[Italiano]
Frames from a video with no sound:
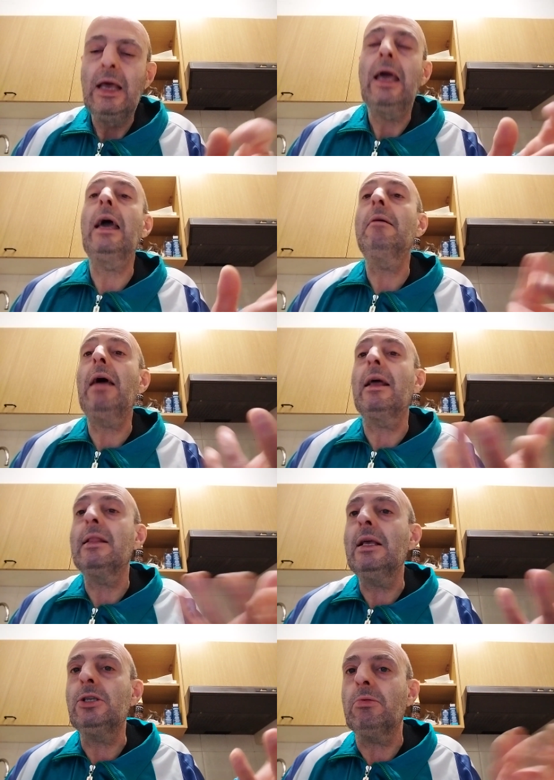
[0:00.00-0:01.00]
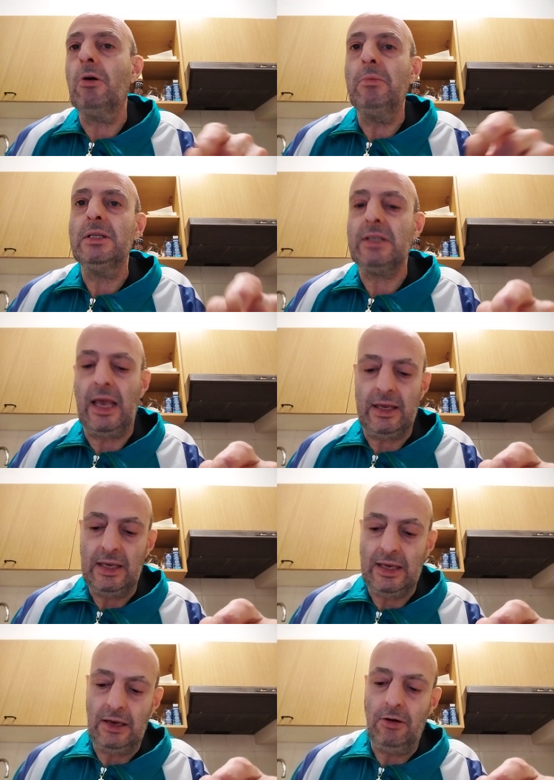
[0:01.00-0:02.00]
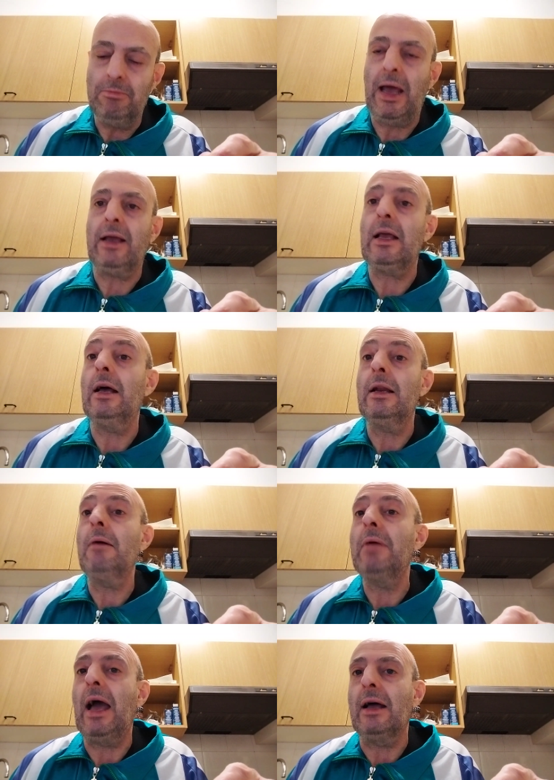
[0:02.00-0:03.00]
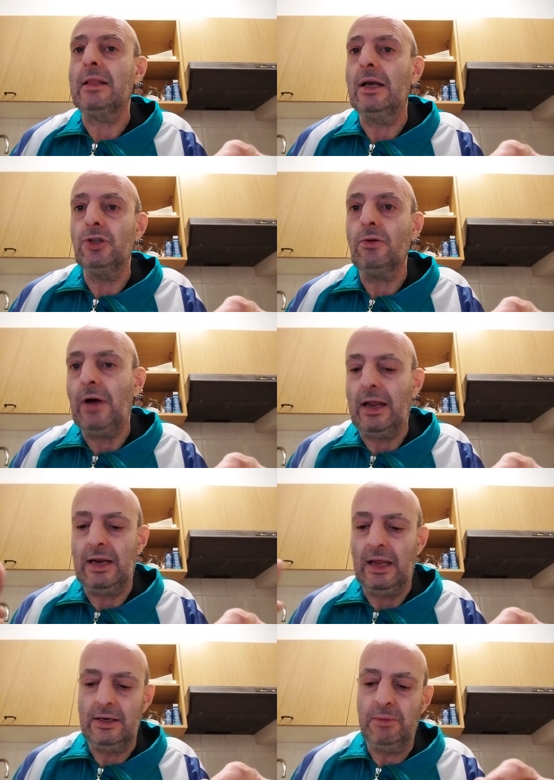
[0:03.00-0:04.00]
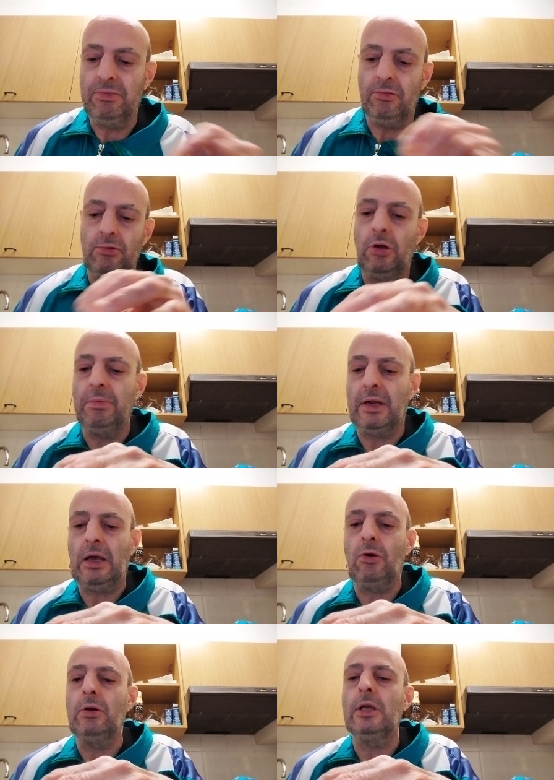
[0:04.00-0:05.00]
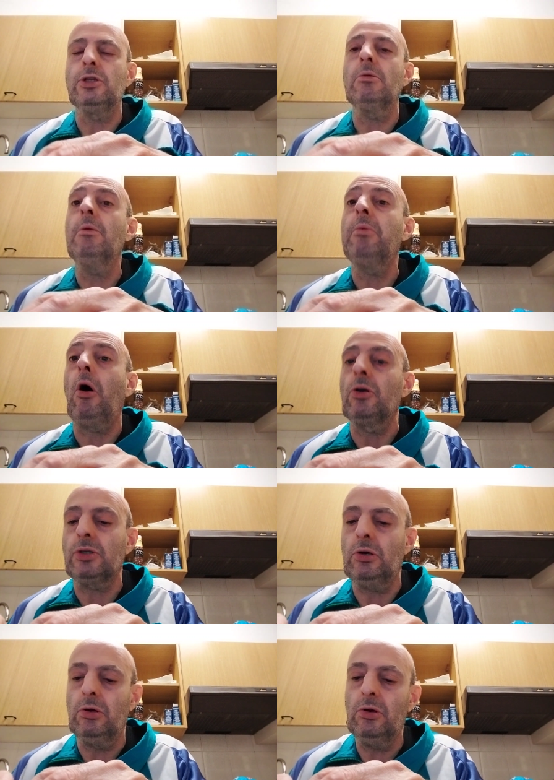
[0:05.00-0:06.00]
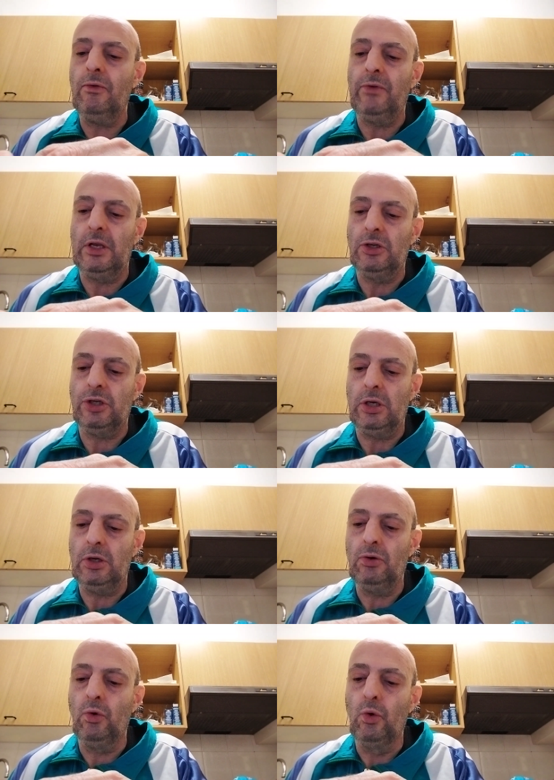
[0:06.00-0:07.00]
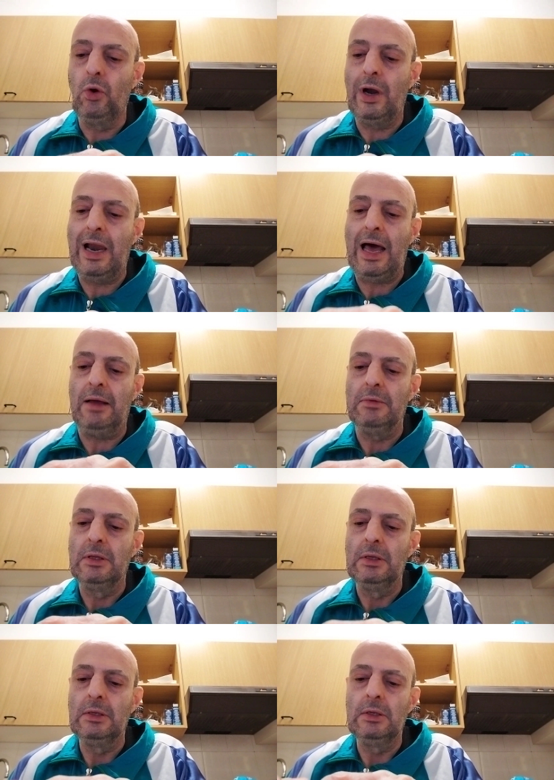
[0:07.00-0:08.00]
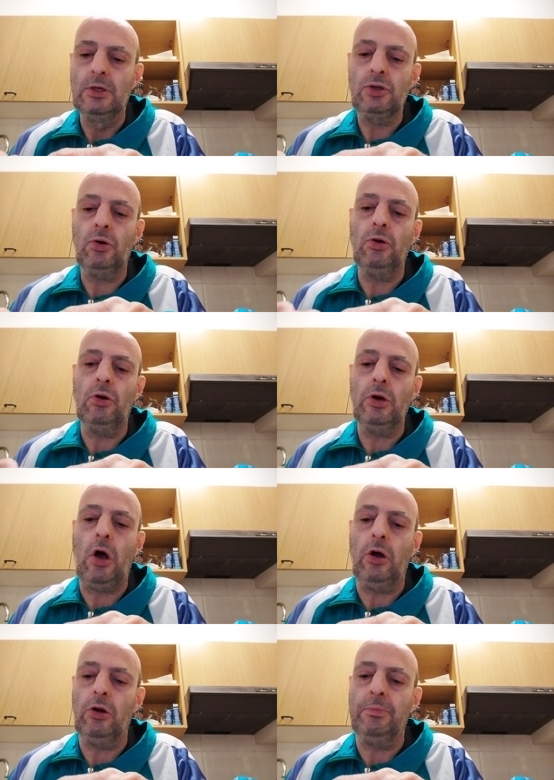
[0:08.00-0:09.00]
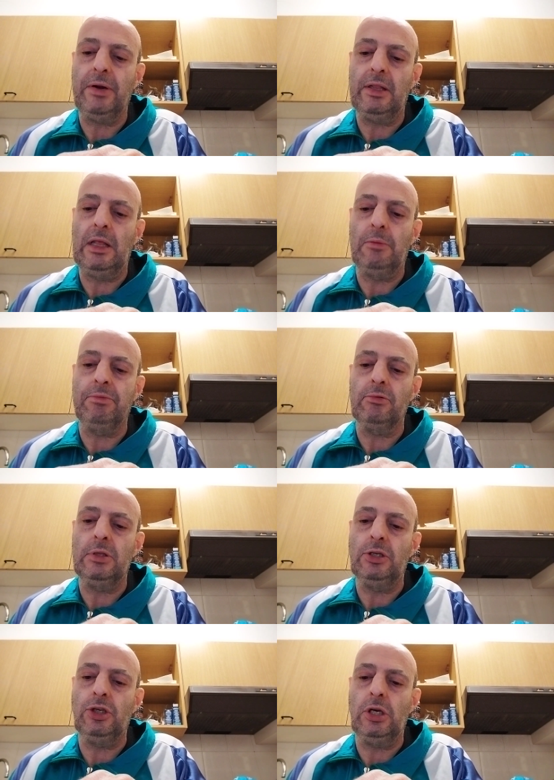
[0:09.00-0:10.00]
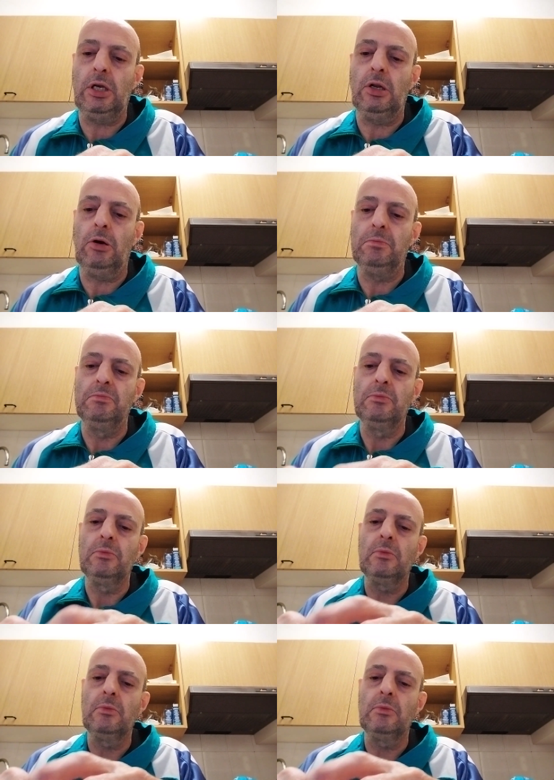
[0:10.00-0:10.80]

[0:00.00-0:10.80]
e ahimè decimo Bezzecchi che non becca una beata Giovanna di punto perché col decimo posto non vinci nulla, solo il nono prende il punticino.